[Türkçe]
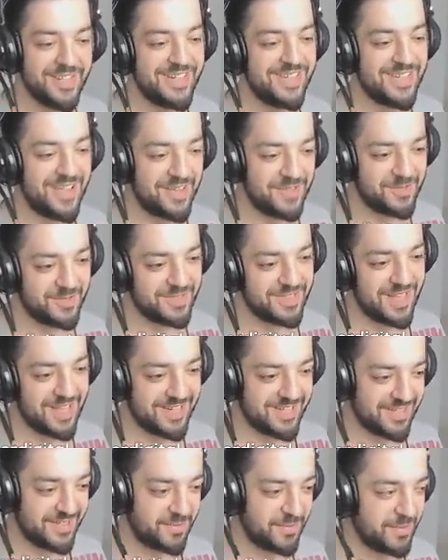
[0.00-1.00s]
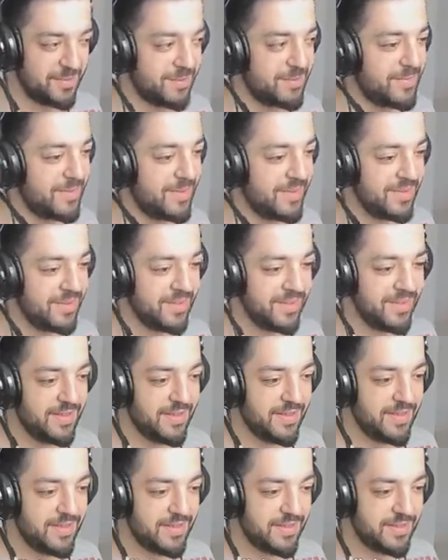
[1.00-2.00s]
Onları daha çok tercih ediyorum.
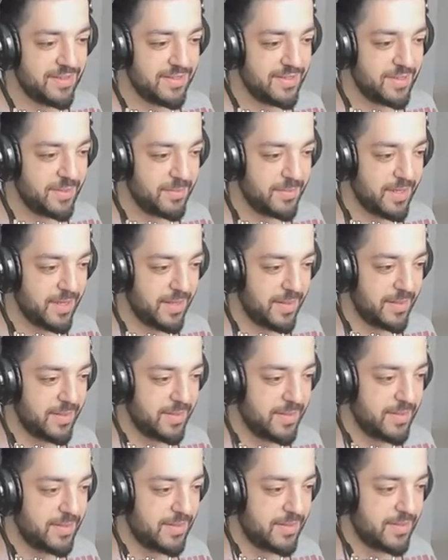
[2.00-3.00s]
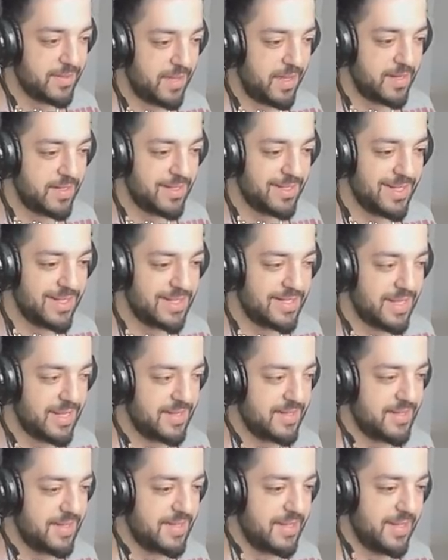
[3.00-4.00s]
Şimdi
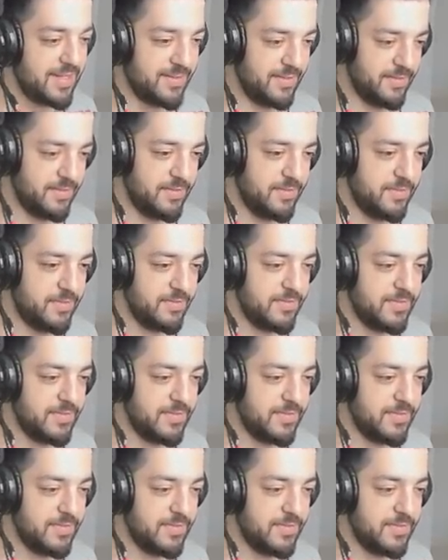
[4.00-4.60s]
arkadaşlar neden?